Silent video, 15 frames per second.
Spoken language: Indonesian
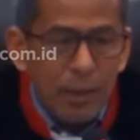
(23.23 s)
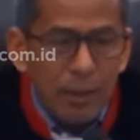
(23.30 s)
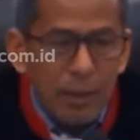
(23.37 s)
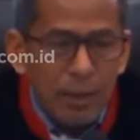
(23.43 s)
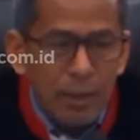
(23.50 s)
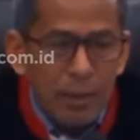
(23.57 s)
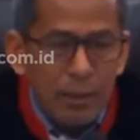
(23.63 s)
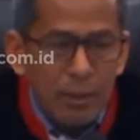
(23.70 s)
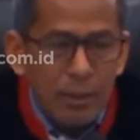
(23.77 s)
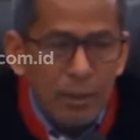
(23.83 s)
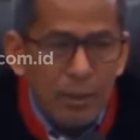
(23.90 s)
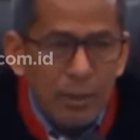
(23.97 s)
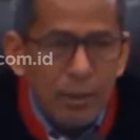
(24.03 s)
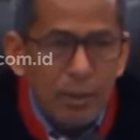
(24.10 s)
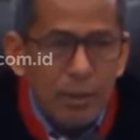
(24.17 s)
Eh, di
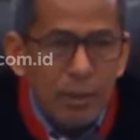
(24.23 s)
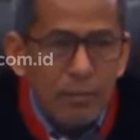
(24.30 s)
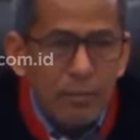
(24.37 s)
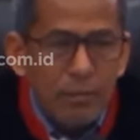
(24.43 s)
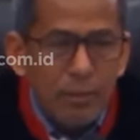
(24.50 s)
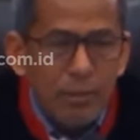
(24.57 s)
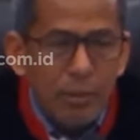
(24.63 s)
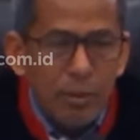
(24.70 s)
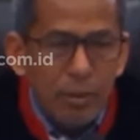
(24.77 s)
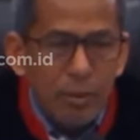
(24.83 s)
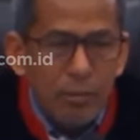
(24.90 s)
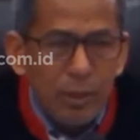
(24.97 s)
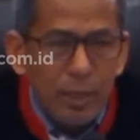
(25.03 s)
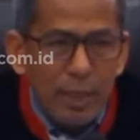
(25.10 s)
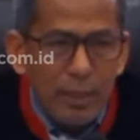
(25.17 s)
sini
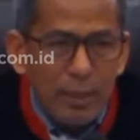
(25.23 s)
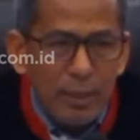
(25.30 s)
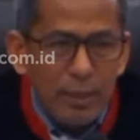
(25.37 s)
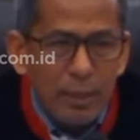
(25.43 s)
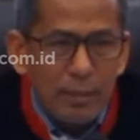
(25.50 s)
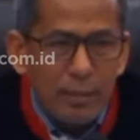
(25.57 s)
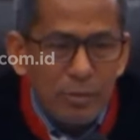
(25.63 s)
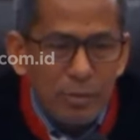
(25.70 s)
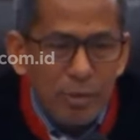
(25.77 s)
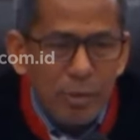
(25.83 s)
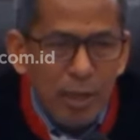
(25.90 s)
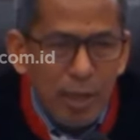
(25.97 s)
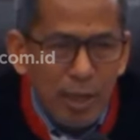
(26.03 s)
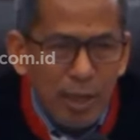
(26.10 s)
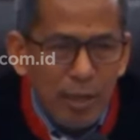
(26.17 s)
pemohon mendalilkan
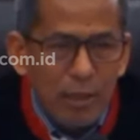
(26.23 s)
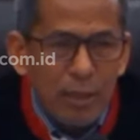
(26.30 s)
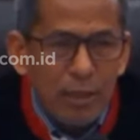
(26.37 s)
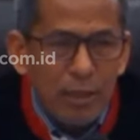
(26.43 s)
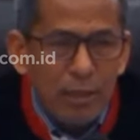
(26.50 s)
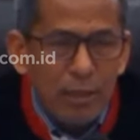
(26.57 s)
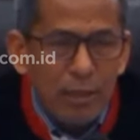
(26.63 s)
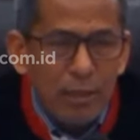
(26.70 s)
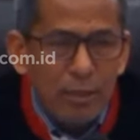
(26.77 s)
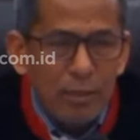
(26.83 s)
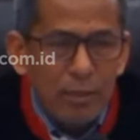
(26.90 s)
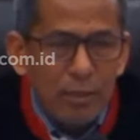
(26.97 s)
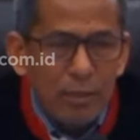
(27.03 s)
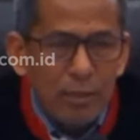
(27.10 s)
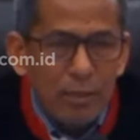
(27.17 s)
soal
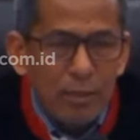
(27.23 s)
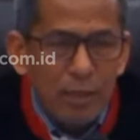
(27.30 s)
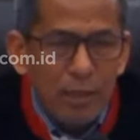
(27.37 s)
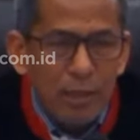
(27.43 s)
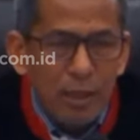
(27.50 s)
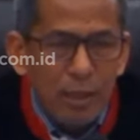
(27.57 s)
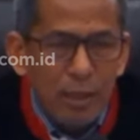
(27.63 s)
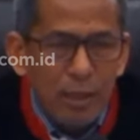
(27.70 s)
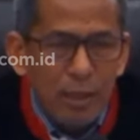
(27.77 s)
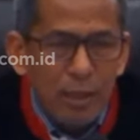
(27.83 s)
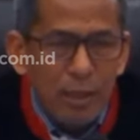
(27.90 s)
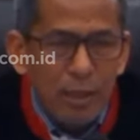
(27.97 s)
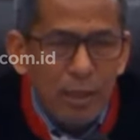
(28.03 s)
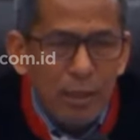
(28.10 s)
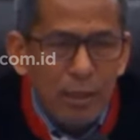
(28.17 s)

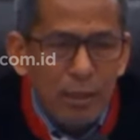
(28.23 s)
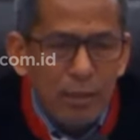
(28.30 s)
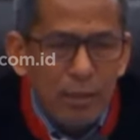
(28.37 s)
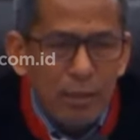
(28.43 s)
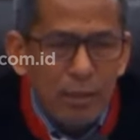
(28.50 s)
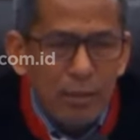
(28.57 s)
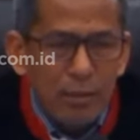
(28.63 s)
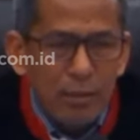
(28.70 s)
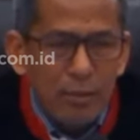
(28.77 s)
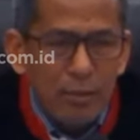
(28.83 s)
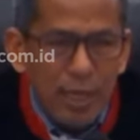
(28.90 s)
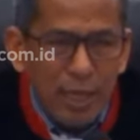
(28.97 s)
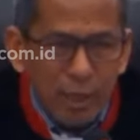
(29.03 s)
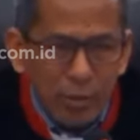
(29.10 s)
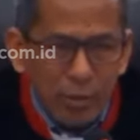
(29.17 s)
eh,
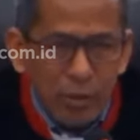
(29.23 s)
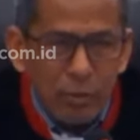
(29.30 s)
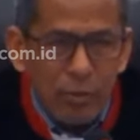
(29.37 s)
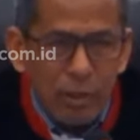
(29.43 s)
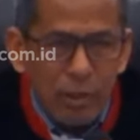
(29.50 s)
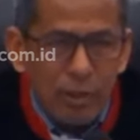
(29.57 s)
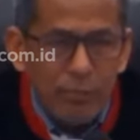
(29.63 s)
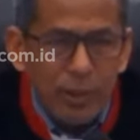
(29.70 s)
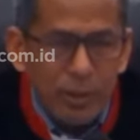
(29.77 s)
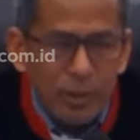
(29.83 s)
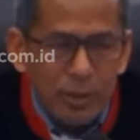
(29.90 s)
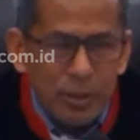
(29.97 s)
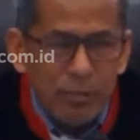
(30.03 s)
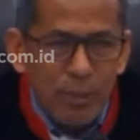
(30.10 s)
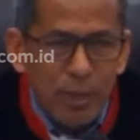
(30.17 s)
calon wakil
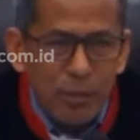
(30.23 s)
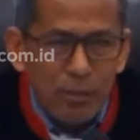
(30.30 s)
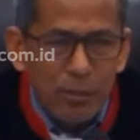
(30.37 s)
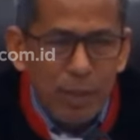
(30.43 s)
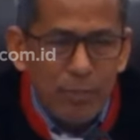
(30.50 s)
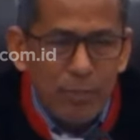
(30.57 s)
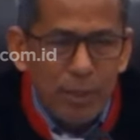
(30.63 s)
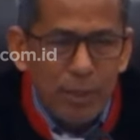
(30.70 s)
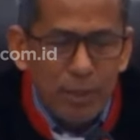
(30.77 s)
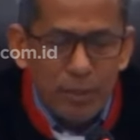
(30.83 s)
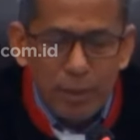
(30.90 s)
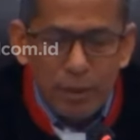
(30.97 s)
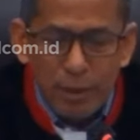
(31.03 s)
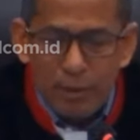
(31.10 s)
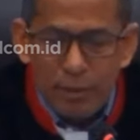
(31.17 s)
presiden Ma'ruf Amin
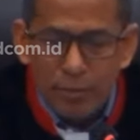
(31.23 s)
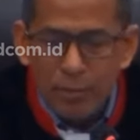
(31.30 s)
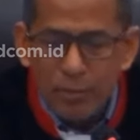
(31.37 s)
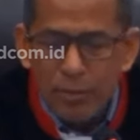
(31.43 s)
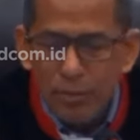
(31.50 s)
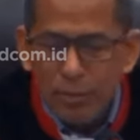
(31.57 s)
ketika itu